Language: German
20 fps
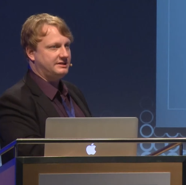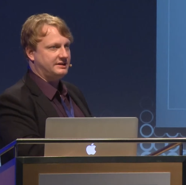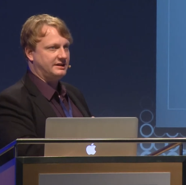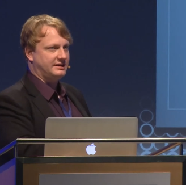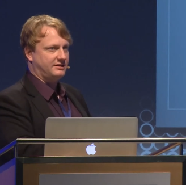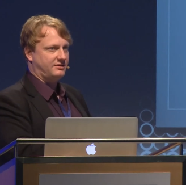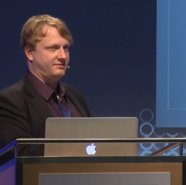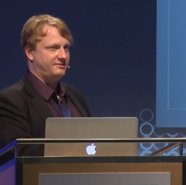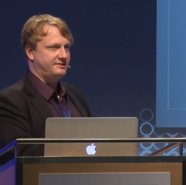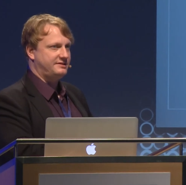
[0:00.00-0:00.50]

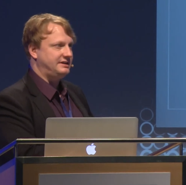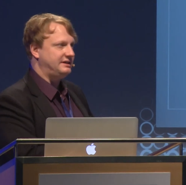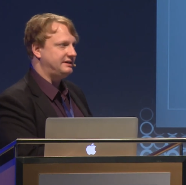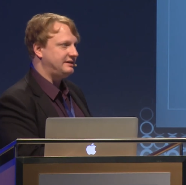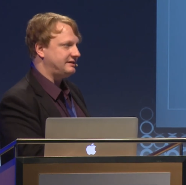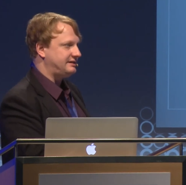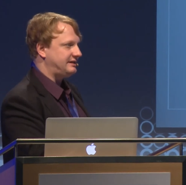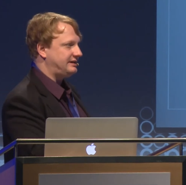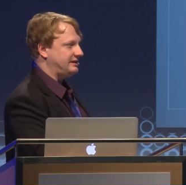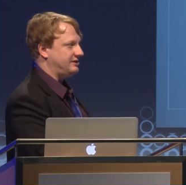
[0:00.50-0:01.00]
darauf zielt,
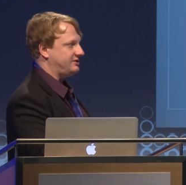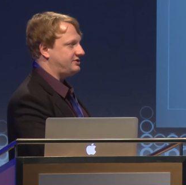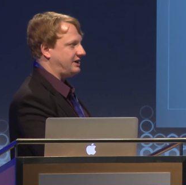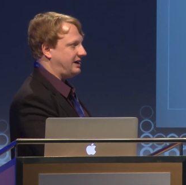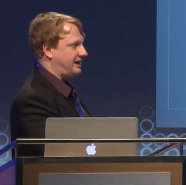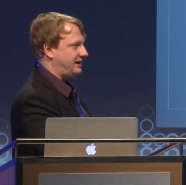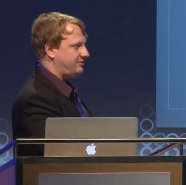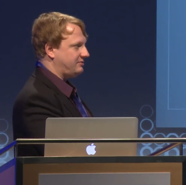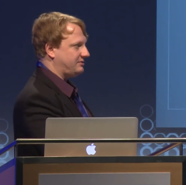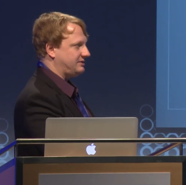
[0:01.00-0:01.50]
dass ich
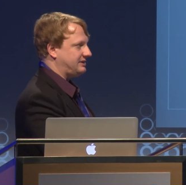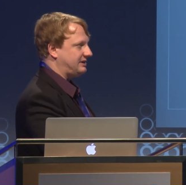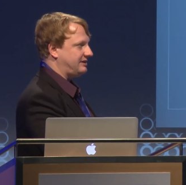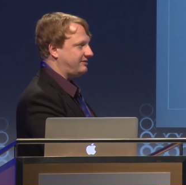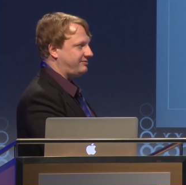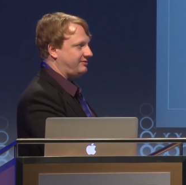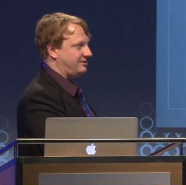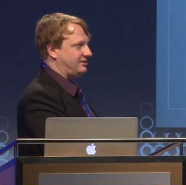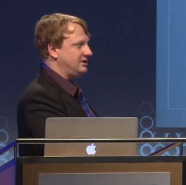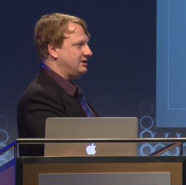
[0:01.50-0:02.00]
Entscheidungen
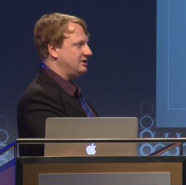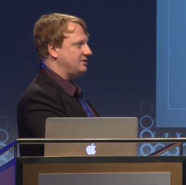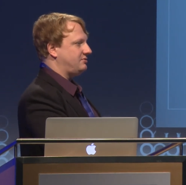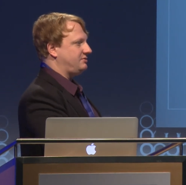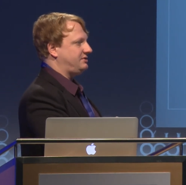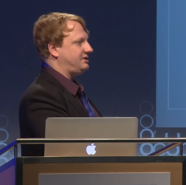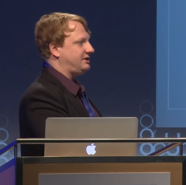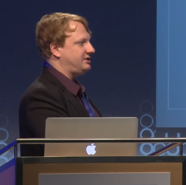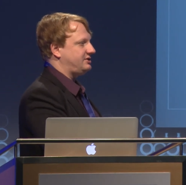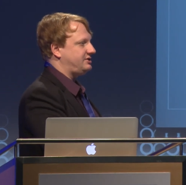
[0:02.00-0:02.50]
treffe
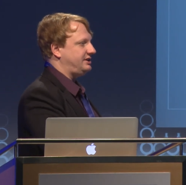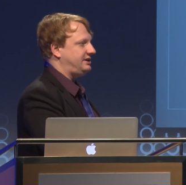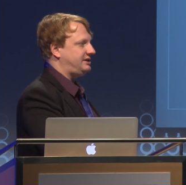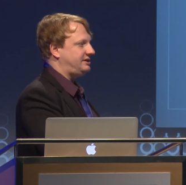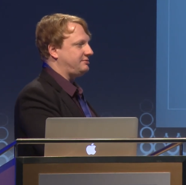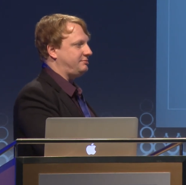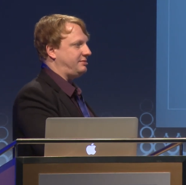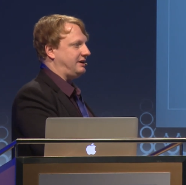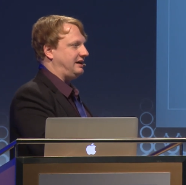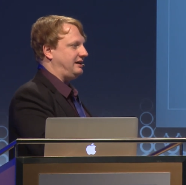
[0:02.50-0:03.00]
und die
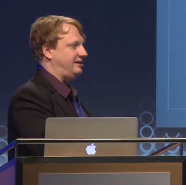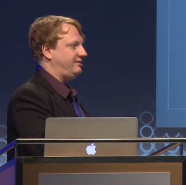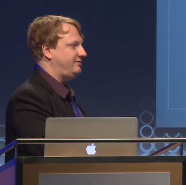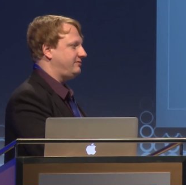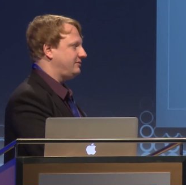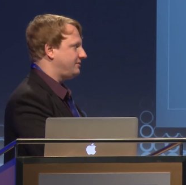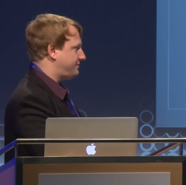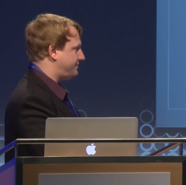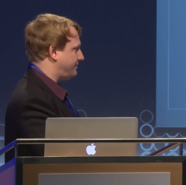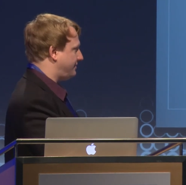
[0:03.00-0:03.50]
Geschichte
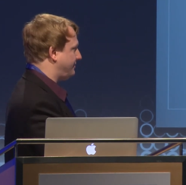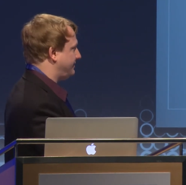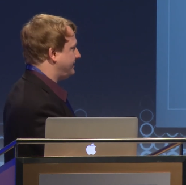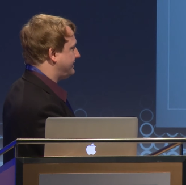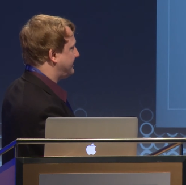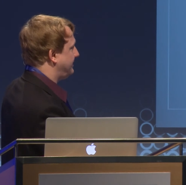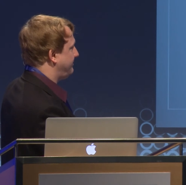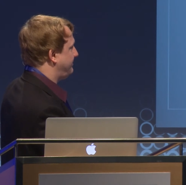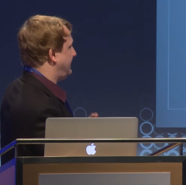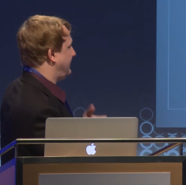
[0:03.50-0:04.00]
beeinflusse. Und
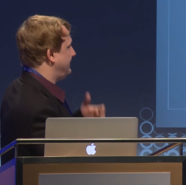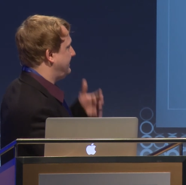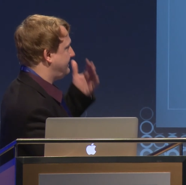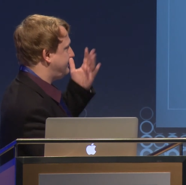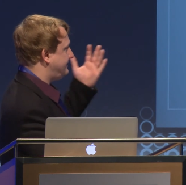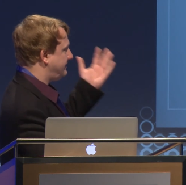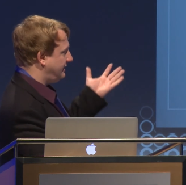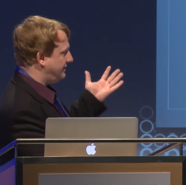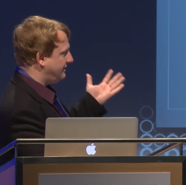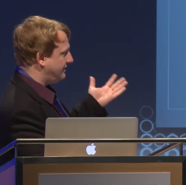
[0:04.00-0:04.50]
es gibt eine
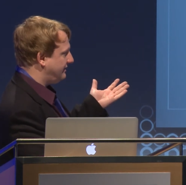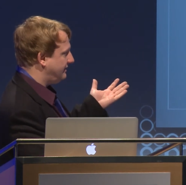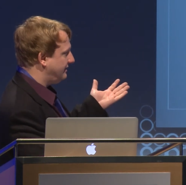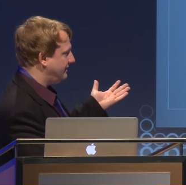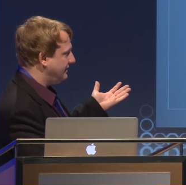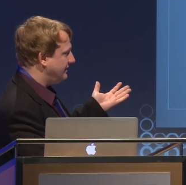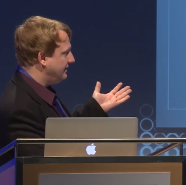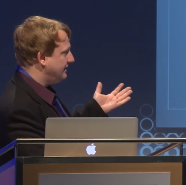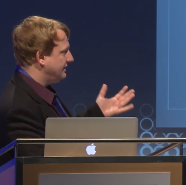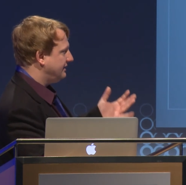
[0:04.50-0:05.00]
Szene,
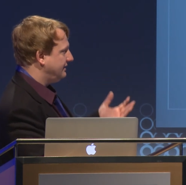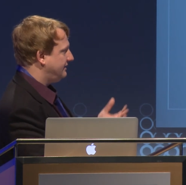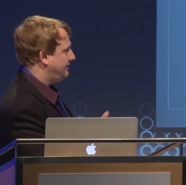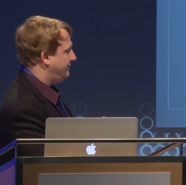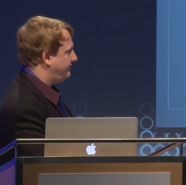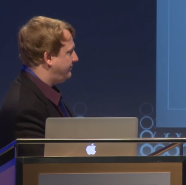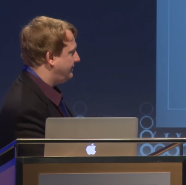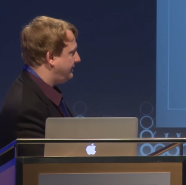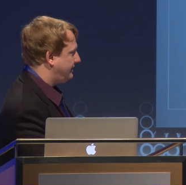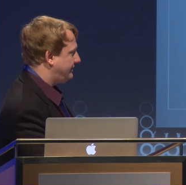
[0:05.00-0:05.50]
die
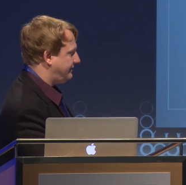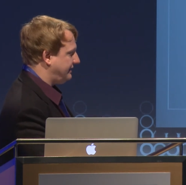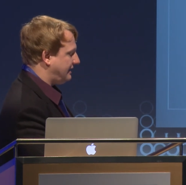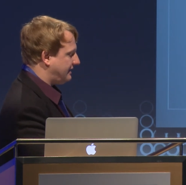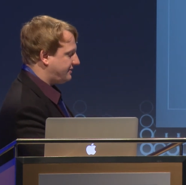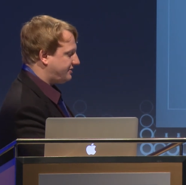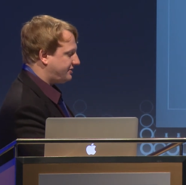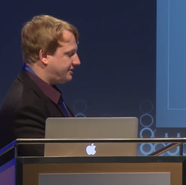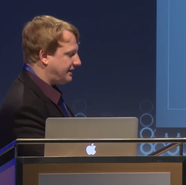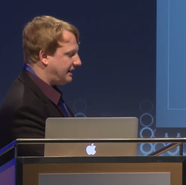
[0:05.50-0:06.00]
finde ich
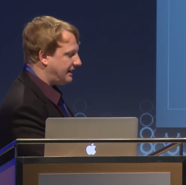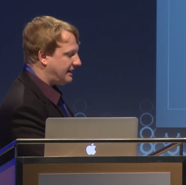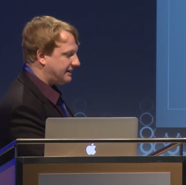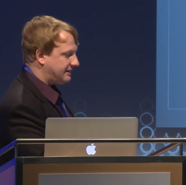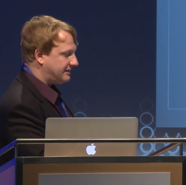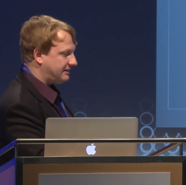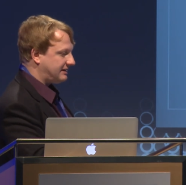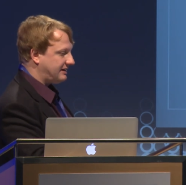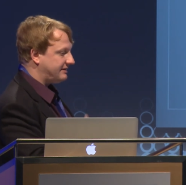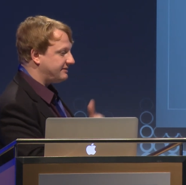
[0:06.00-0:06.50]
sehr
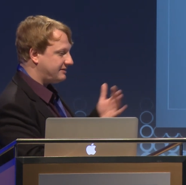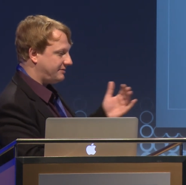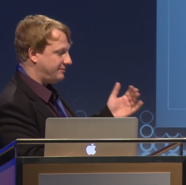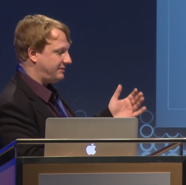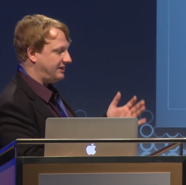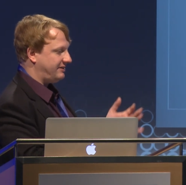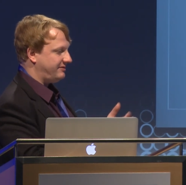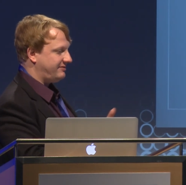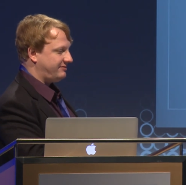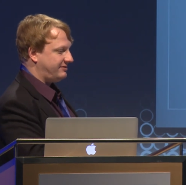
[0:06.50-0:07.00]
stark, ganz am
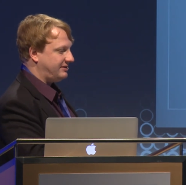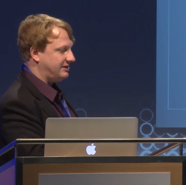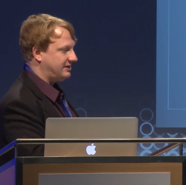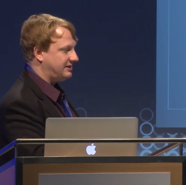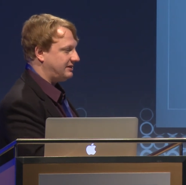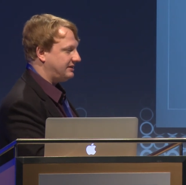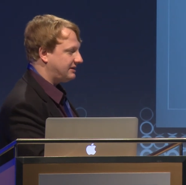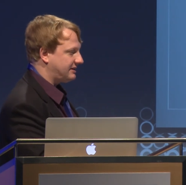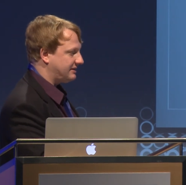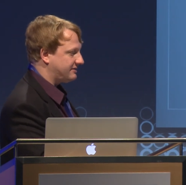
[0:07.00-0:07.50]
Anfang,
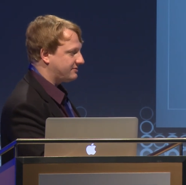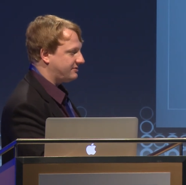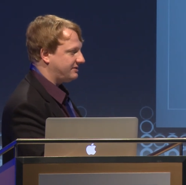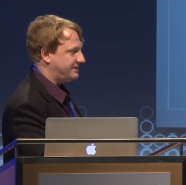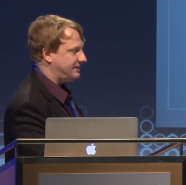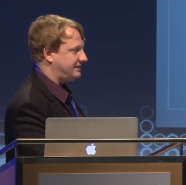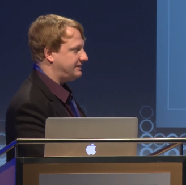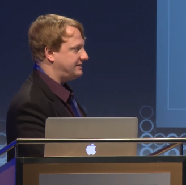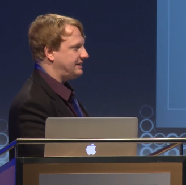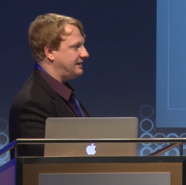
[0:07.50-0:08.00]
kann ich ganz kurz
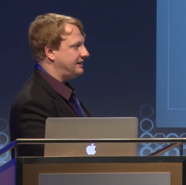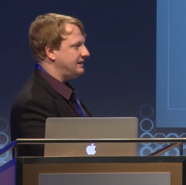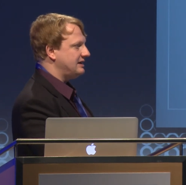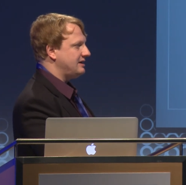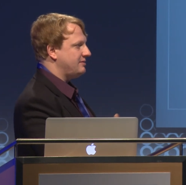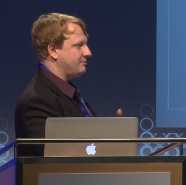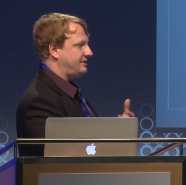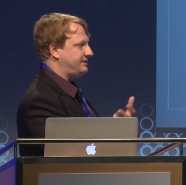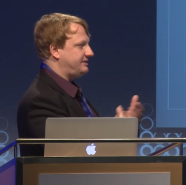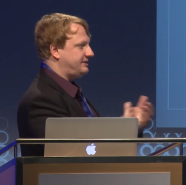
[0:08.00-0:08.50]
erzählen.
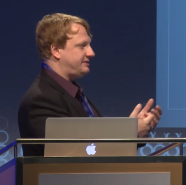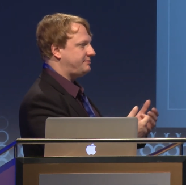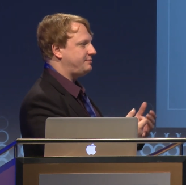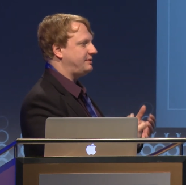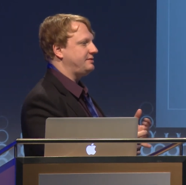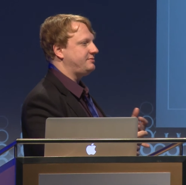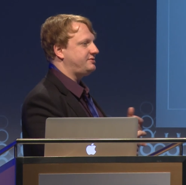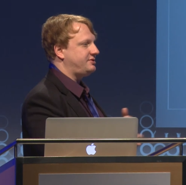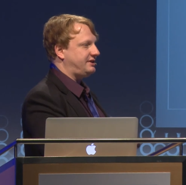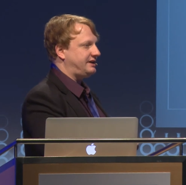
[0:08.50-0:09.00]
Man sitzt
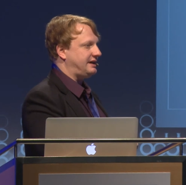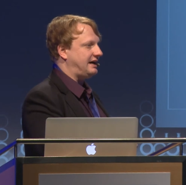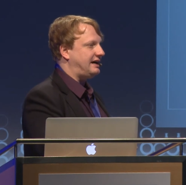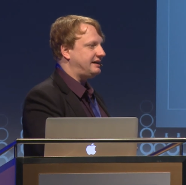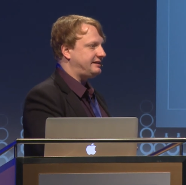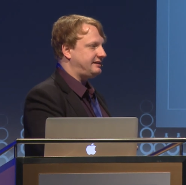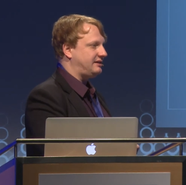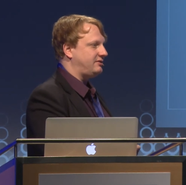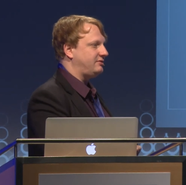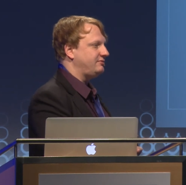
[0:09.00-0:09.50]
beim
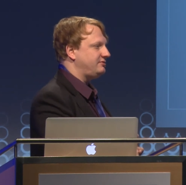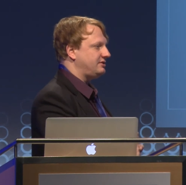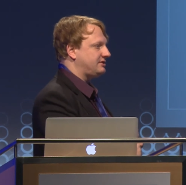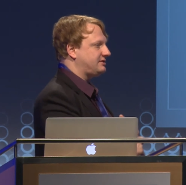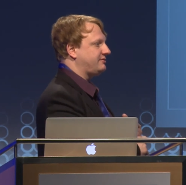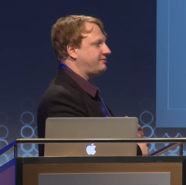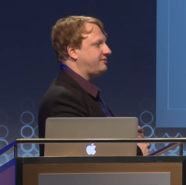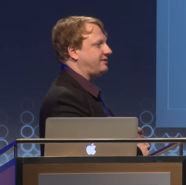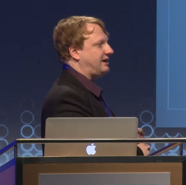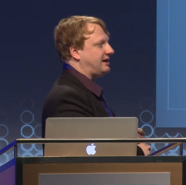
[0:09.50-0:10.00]
Psychiater und wird
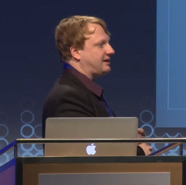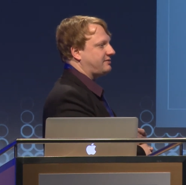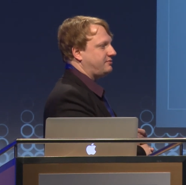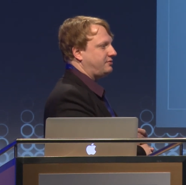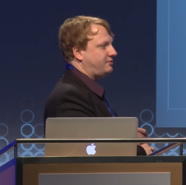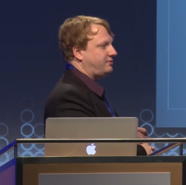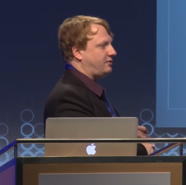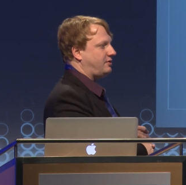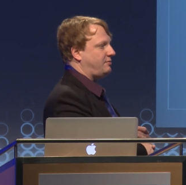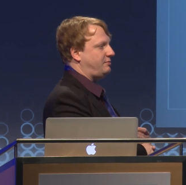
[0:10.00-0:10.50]
gefragt,
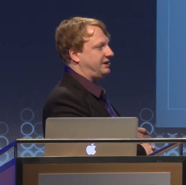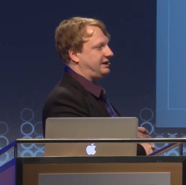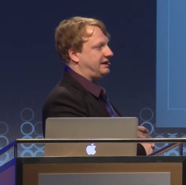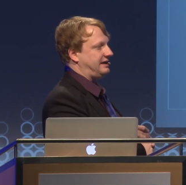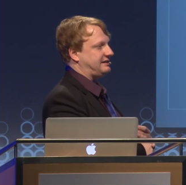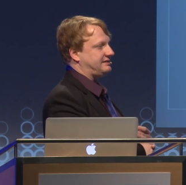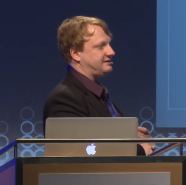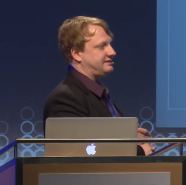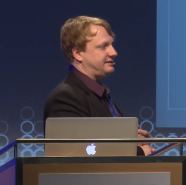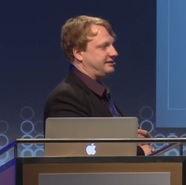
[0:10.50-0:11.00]
wovor man
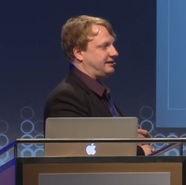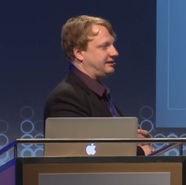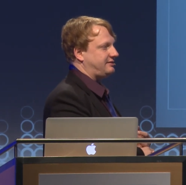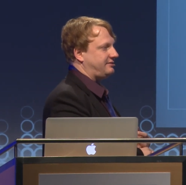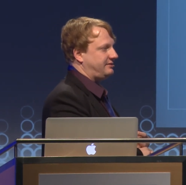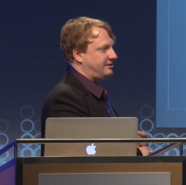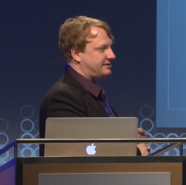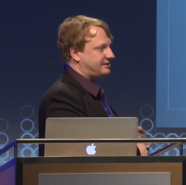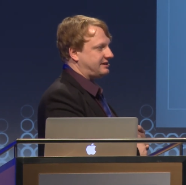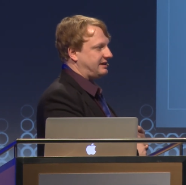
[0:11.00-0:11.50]
Angst hat.
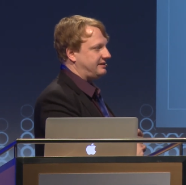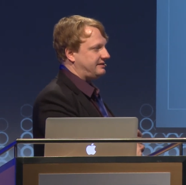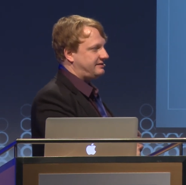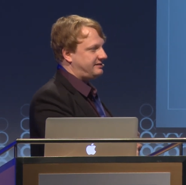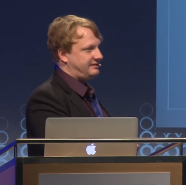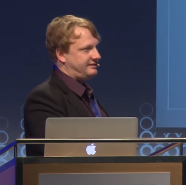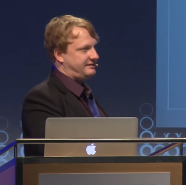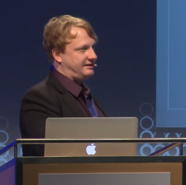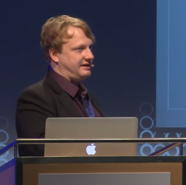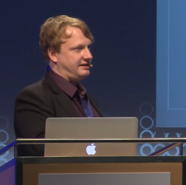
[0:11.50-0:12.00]
Und das Ganze
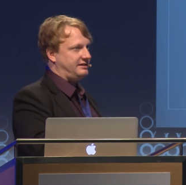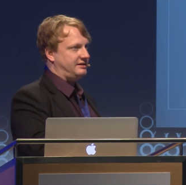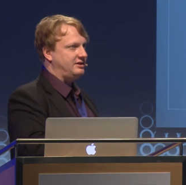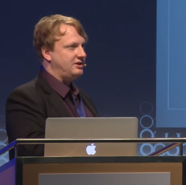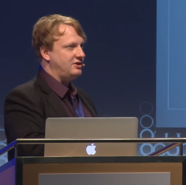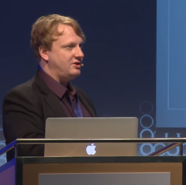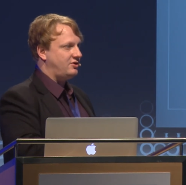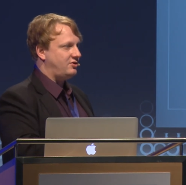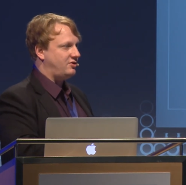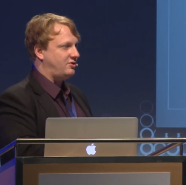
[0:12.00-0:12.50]
ist ein
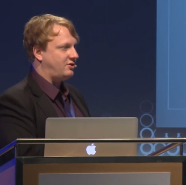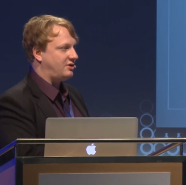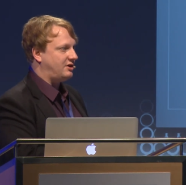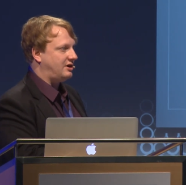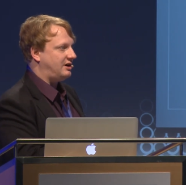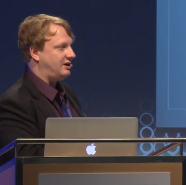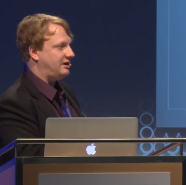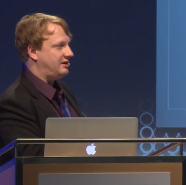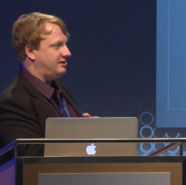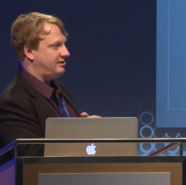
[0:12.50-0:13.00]

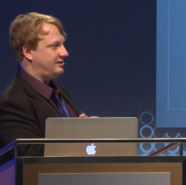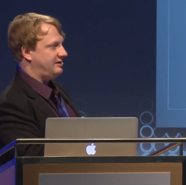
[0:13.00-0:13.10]
Horror